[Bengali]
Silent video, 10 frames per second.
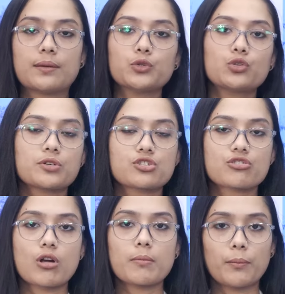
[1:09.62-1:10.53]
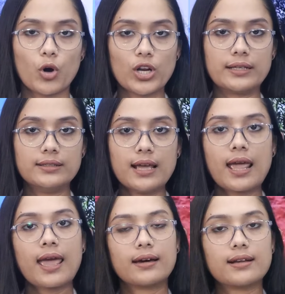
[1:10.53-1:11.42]
হিমন্ত বিশ্ব শর্মা বলেন
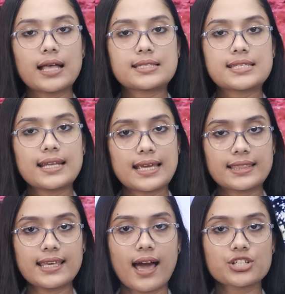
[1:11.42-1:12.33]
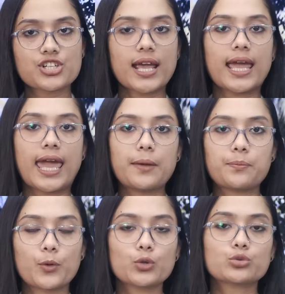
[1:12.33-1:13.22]
রাজ্যের ইতিহাসে এই
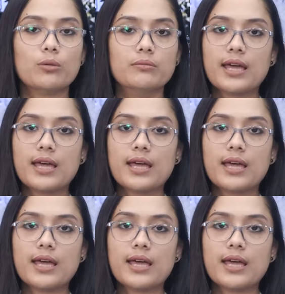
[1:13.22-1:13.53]
প্রথম